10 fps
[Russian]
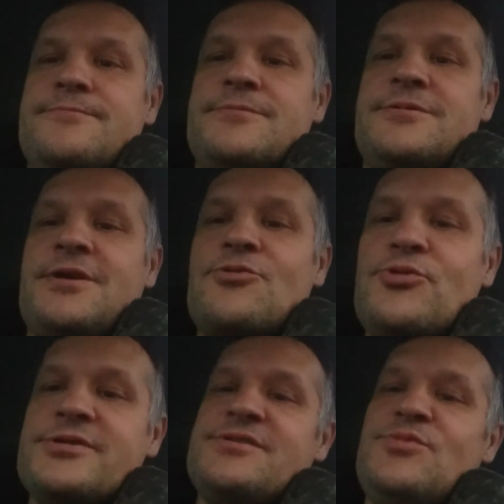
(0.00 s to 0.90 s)

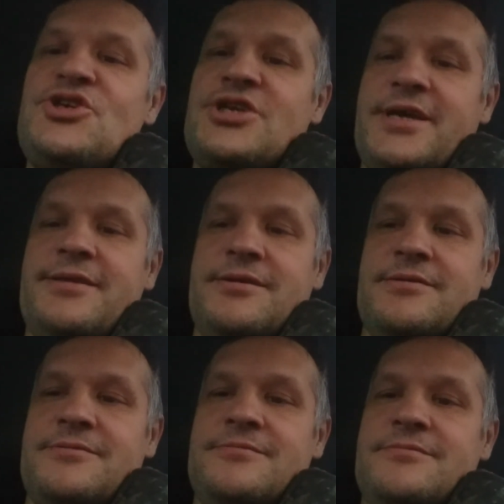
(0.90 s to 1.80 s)
такое
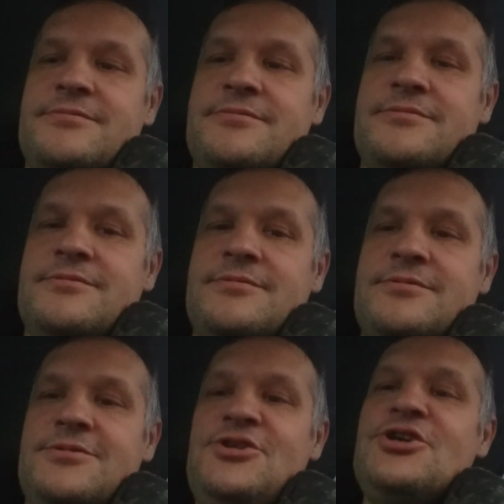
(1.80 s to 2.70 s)
замечание
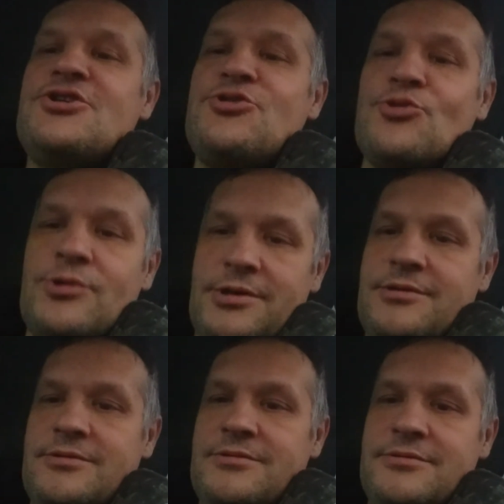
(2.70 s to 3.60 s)
никто
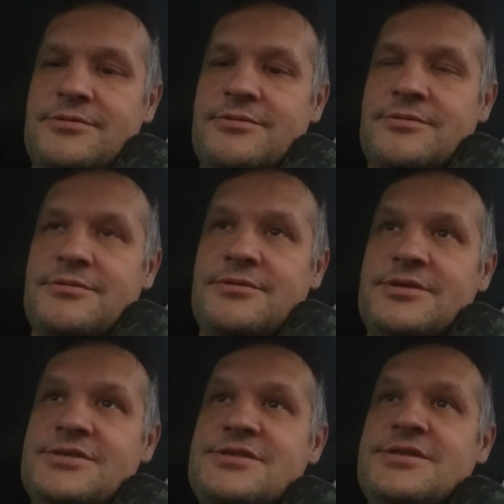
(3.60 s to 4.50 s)

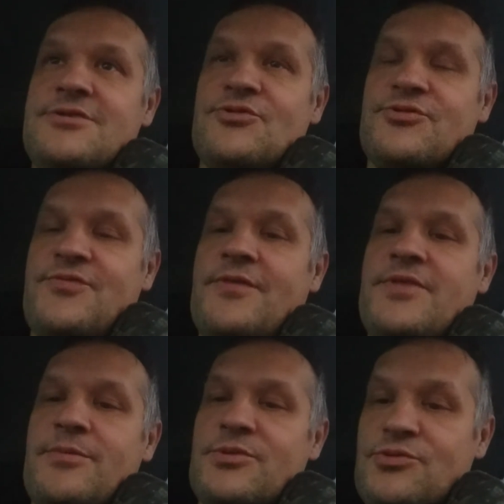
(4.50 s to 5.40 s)
из тех вот во
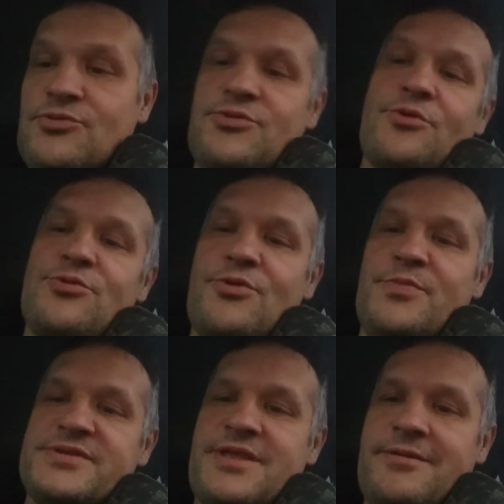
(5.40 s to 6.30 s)
время, ну, друг другу
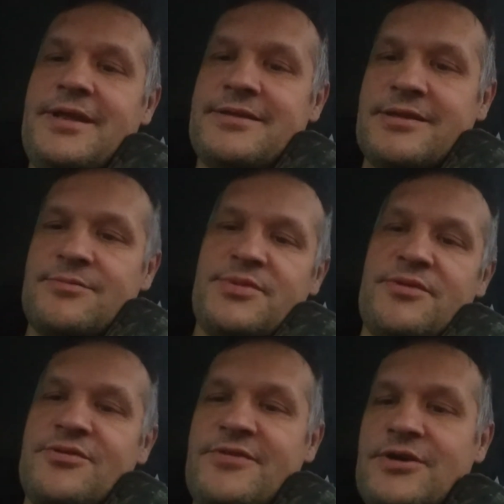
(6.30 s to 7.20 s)
поздравляли, да, там
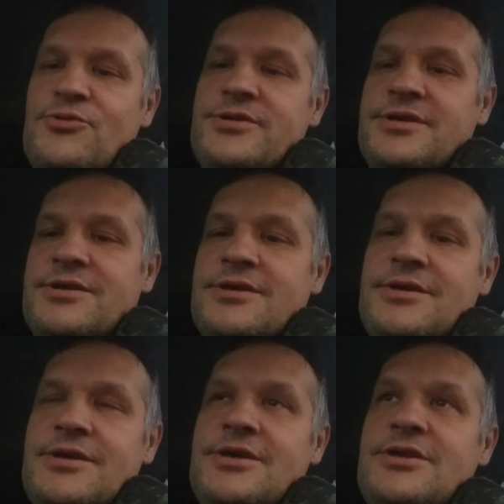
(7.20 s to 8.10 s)
предновогодние,
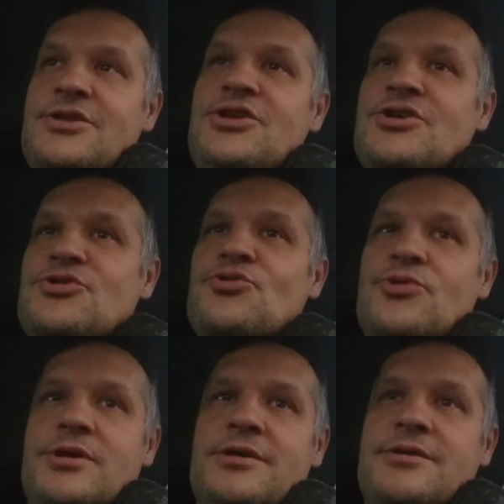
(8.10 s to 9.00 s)
никто